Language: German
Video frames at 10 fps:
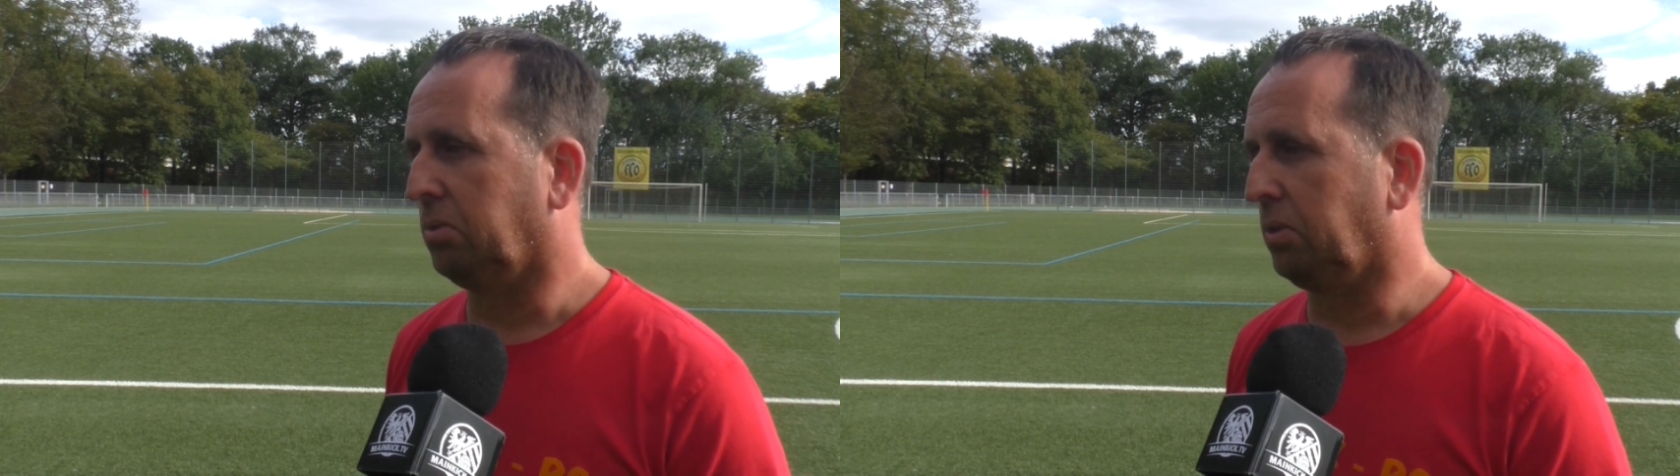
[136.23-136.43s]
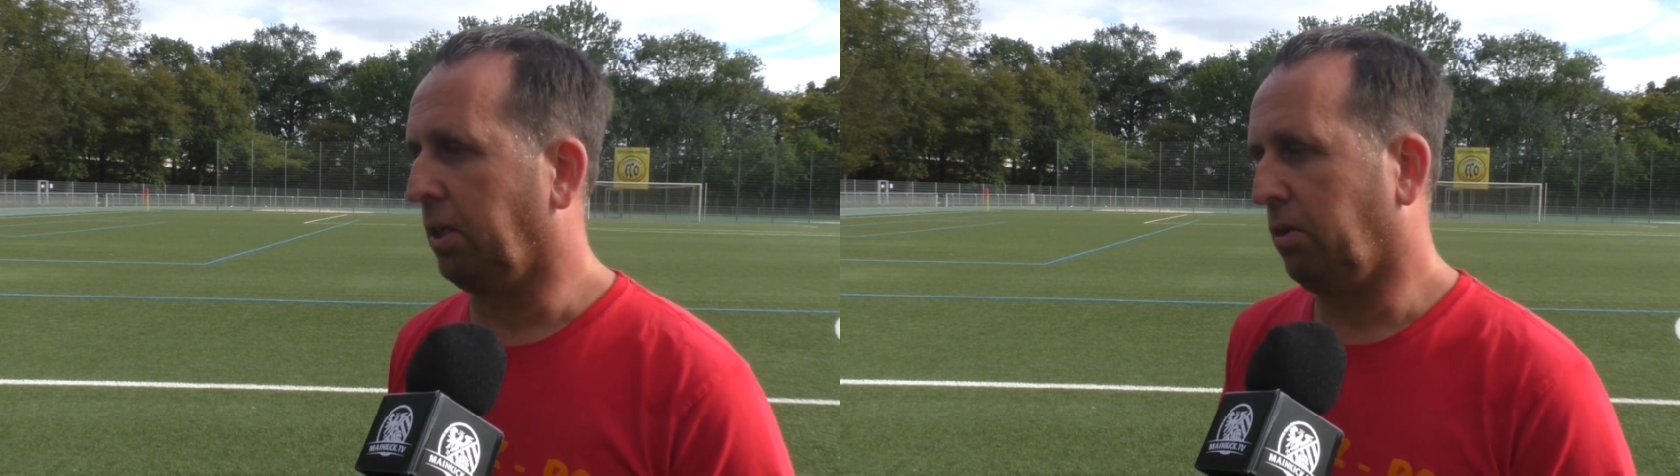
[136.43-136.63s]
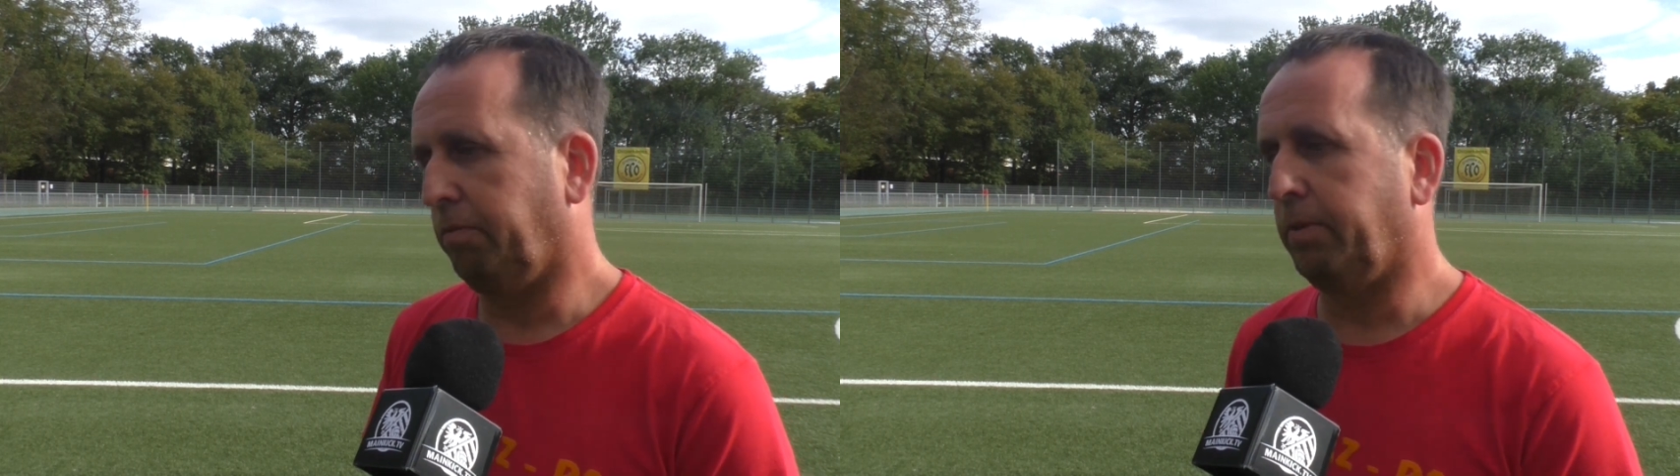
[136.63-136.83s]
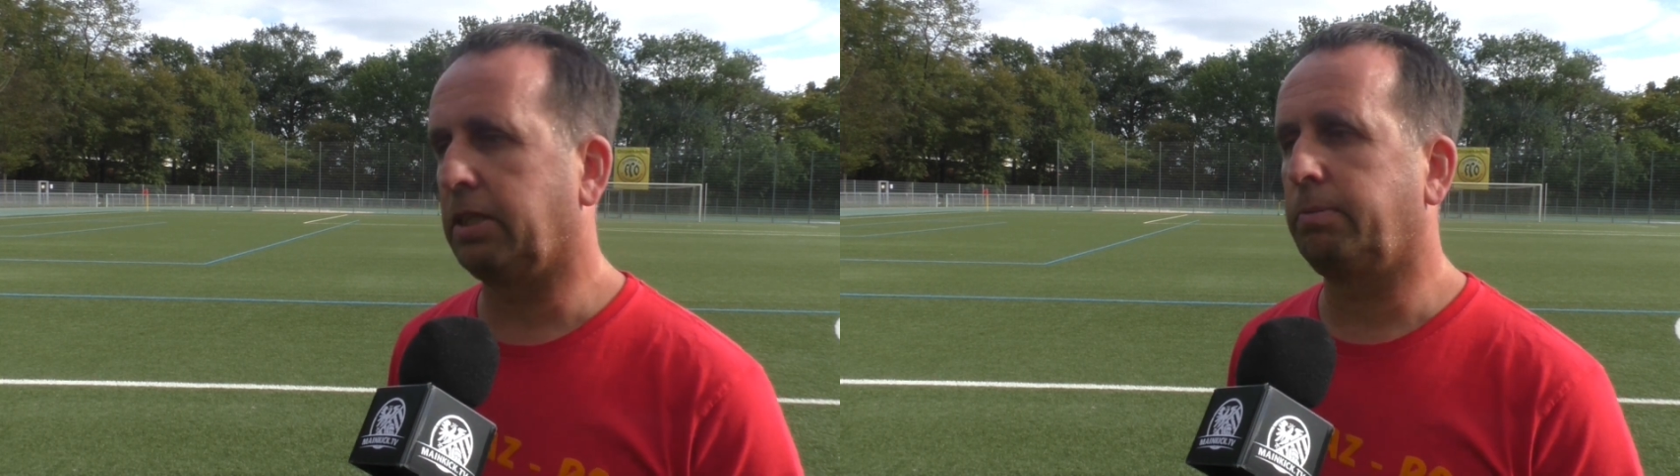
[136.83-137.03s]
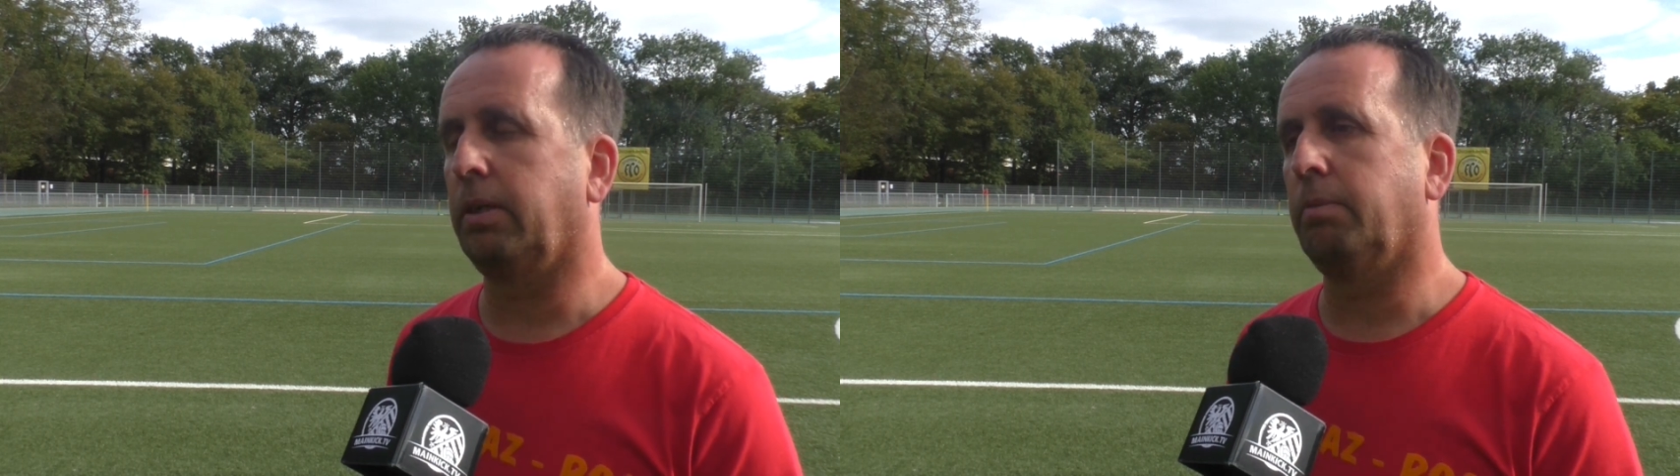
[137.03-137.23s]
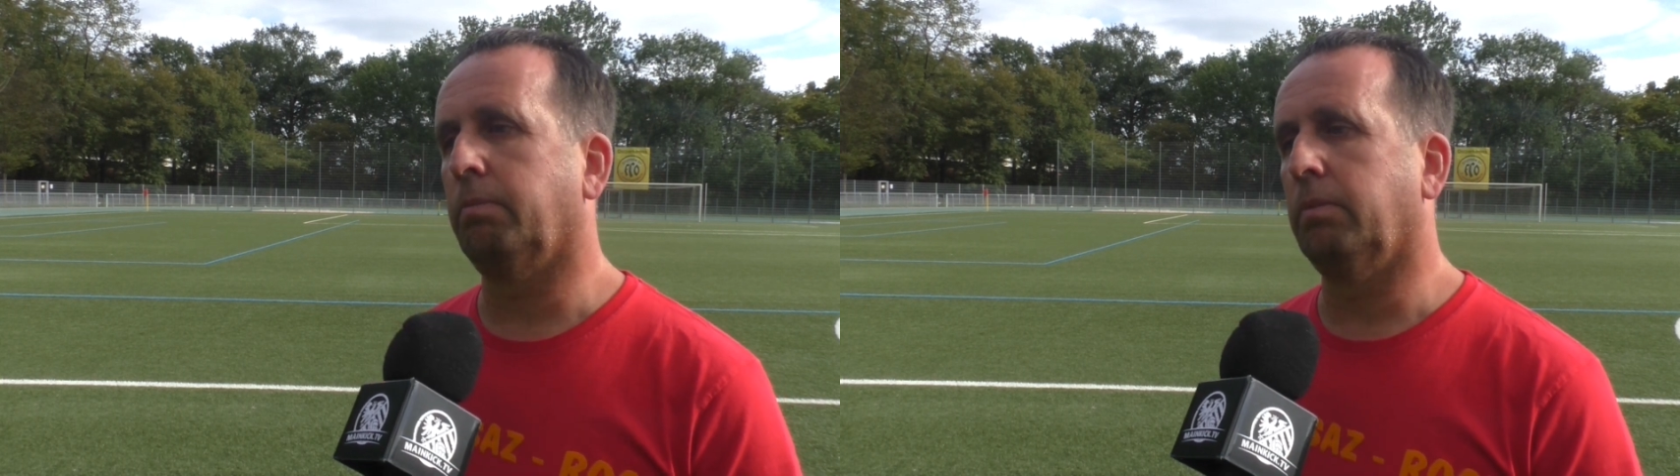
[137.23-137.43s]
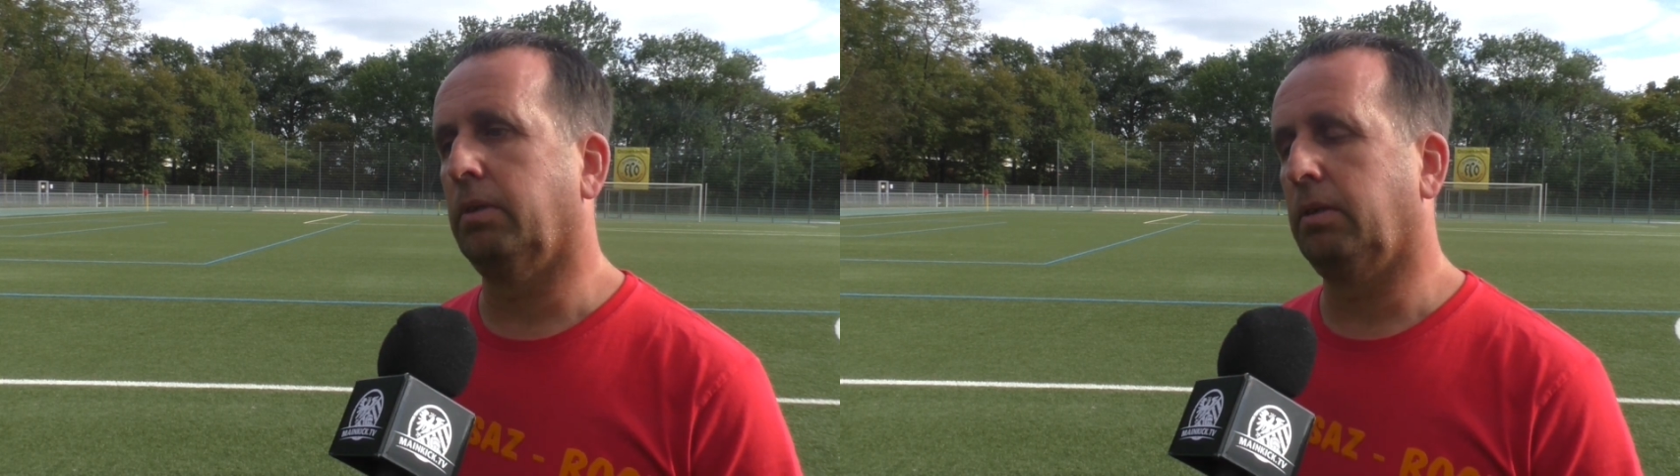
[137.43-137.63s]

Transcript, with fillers: Und dann hoffen wir, dass wir am, äh,